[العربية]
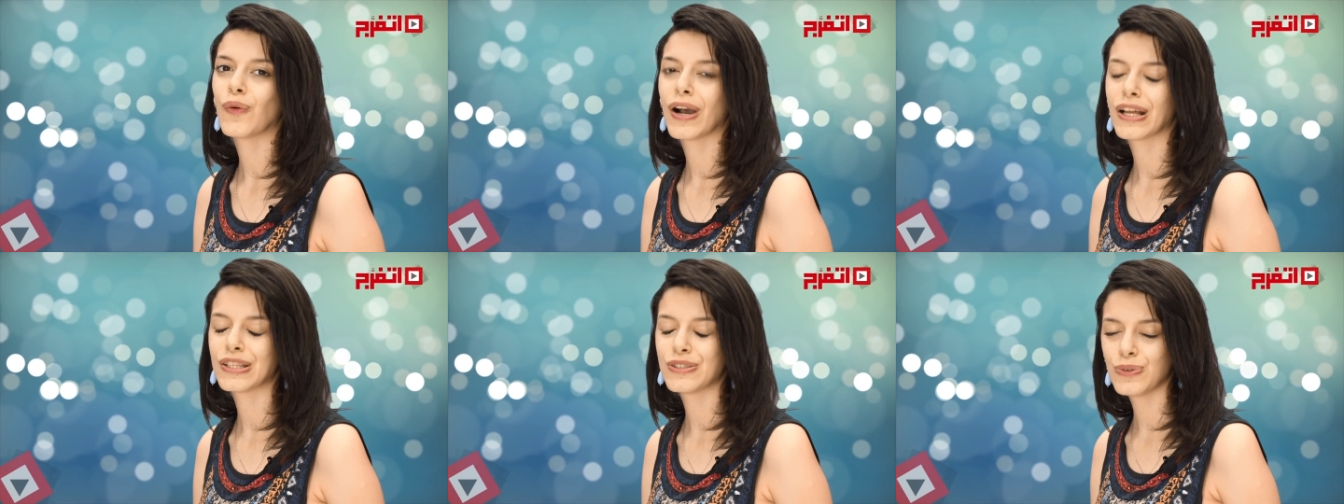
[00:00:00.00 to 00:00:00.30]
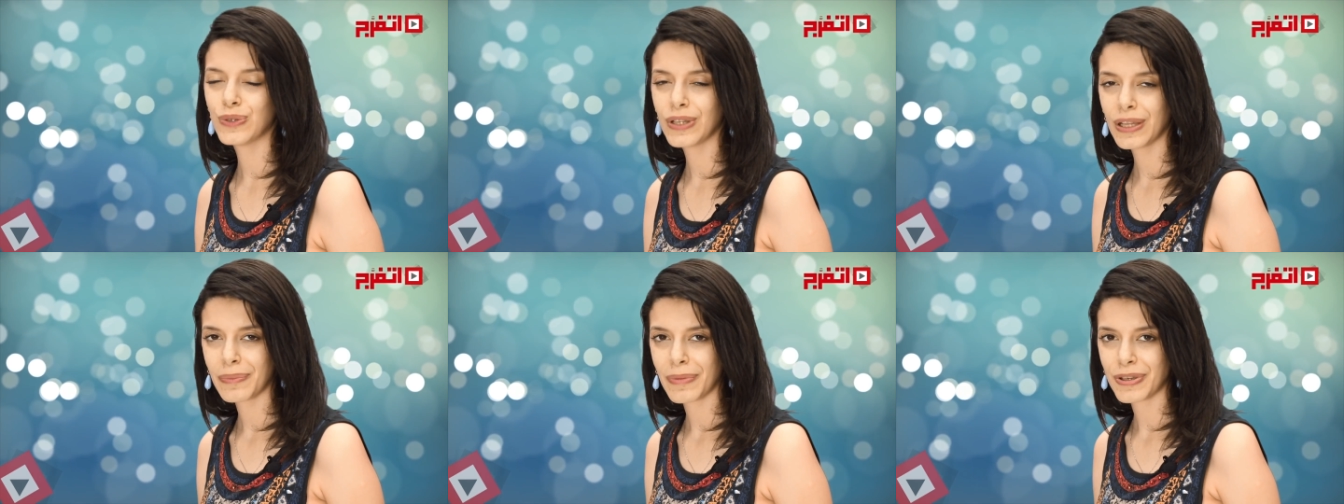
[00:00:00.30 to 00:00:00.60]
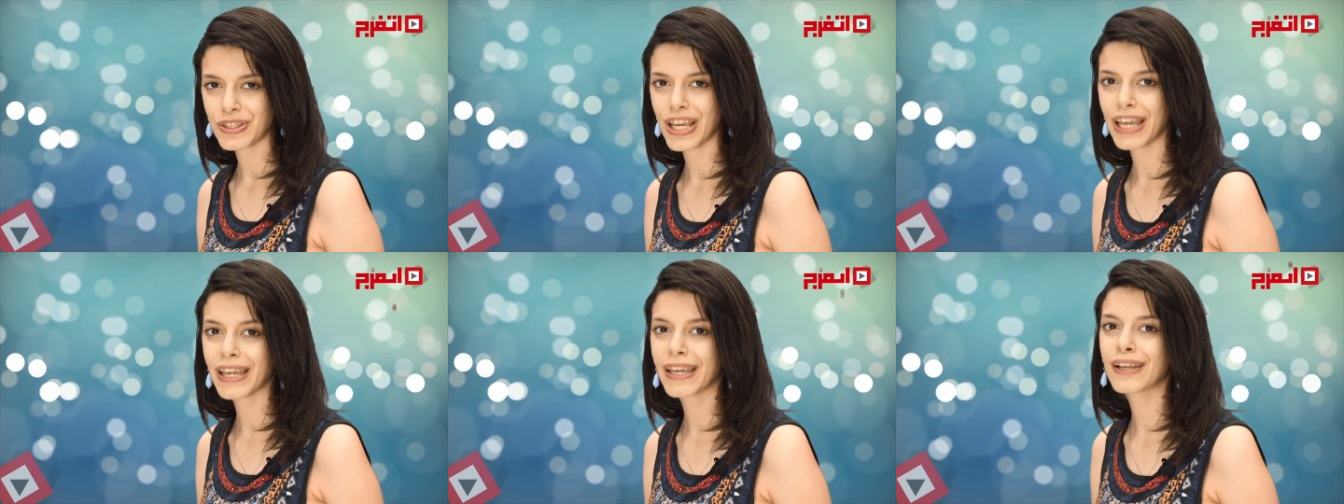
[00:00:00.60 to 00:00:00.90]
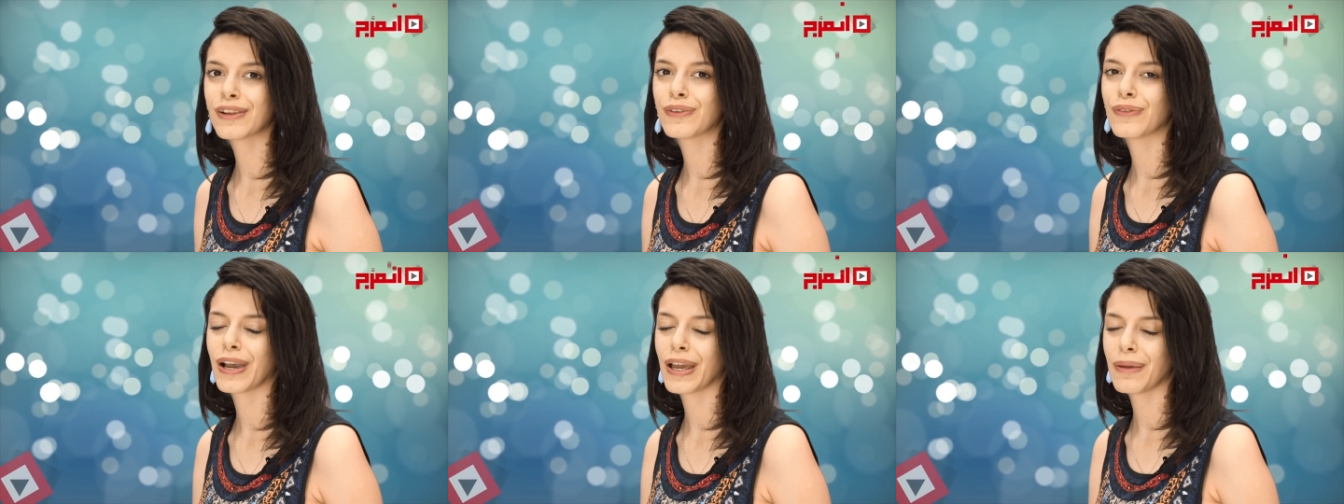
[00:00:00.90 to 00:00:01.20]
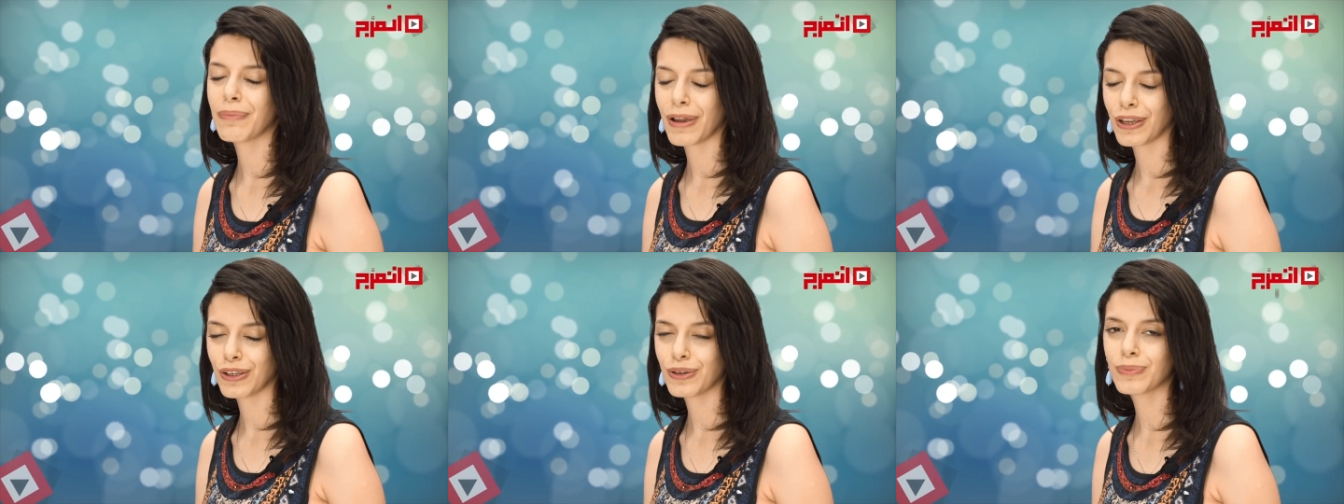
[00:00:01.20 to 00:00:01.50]
وهتزول المشاكل
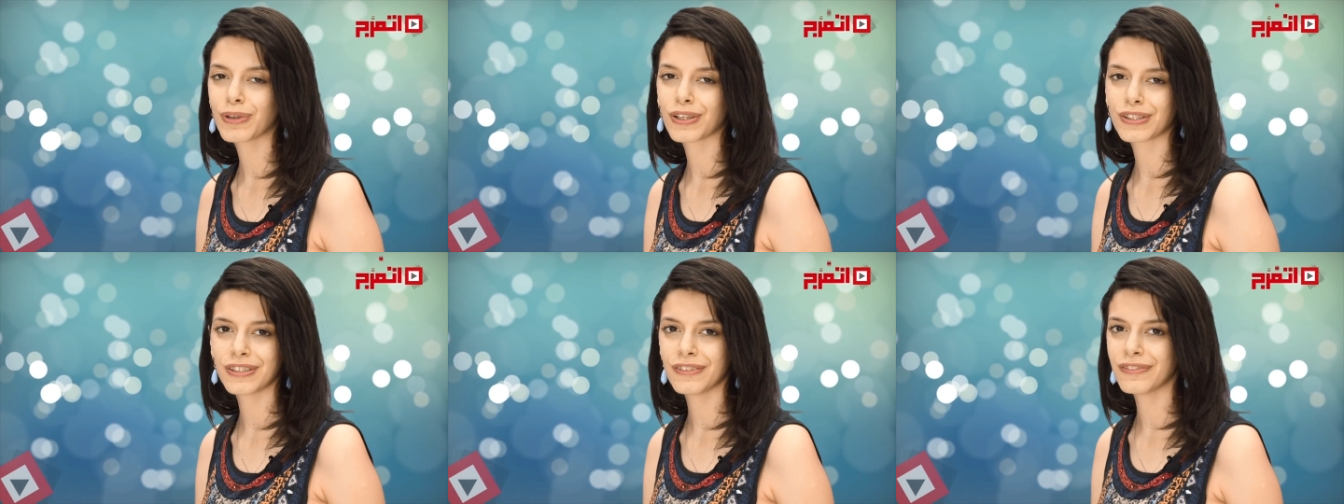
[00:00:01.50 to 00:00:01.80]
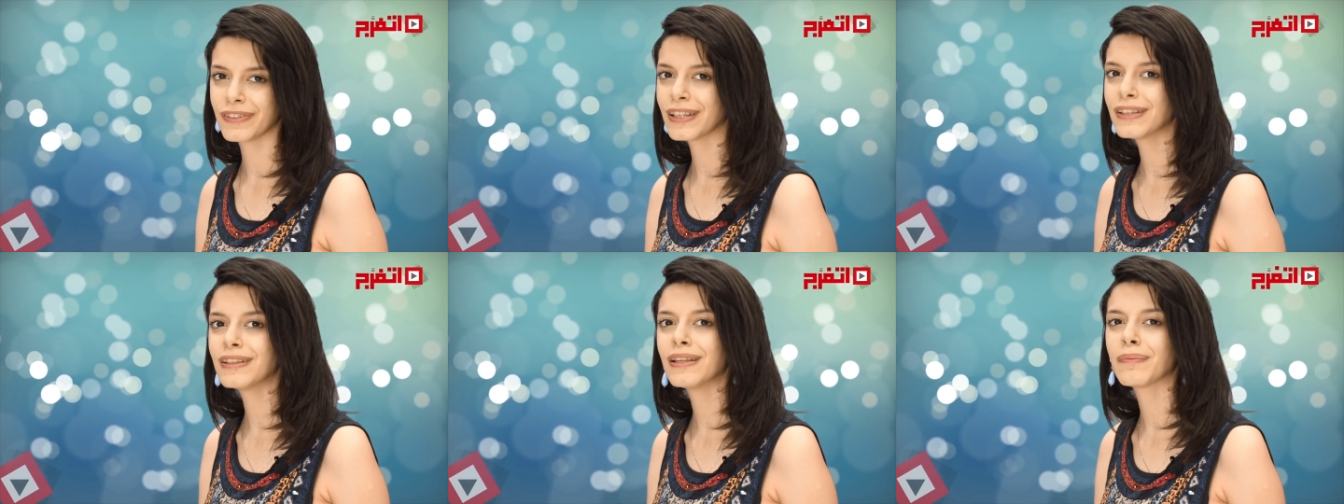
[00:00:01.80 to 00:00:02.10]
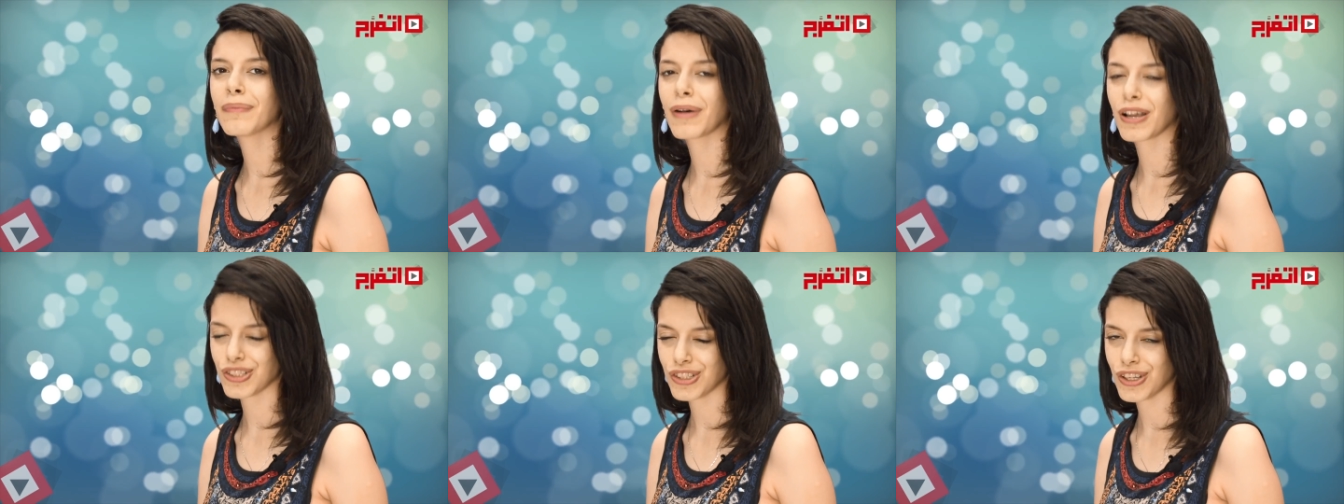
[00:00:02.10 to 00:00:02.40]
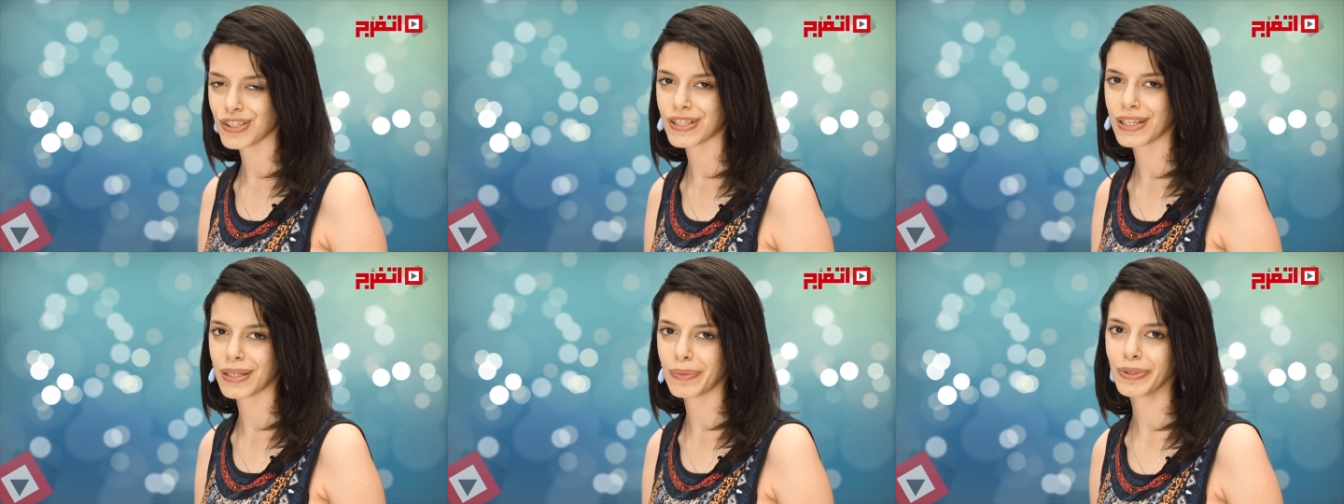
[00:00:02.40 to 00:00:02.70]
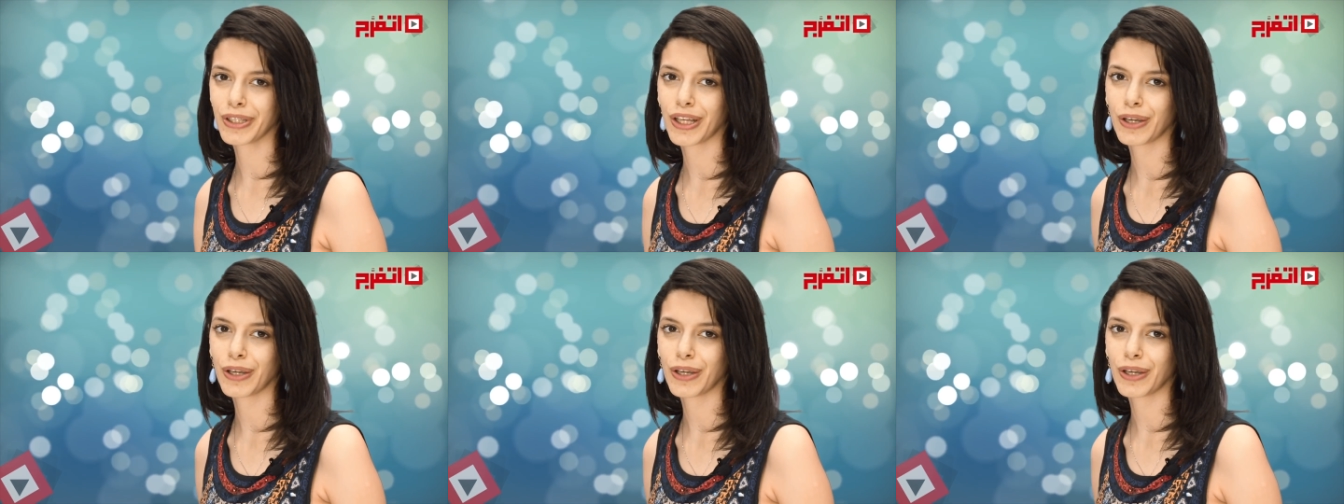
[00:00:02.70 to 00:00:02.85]
وهيبقى يوم لطيف جدا مع الشخص اللي